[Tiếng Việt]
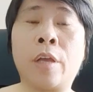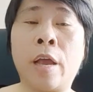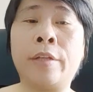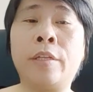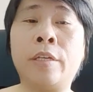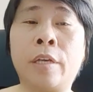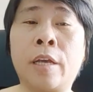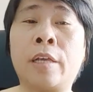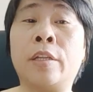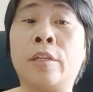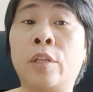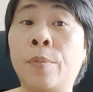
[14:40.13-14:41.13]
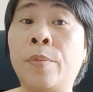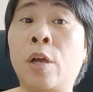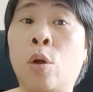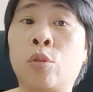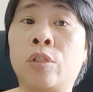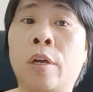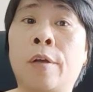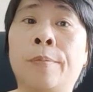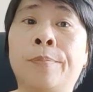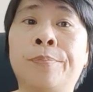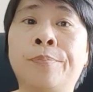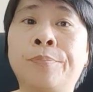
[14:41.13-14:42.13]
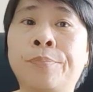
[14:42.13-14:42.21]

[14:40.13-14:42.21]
kể từ ngày tiếp nhận hồ sơ.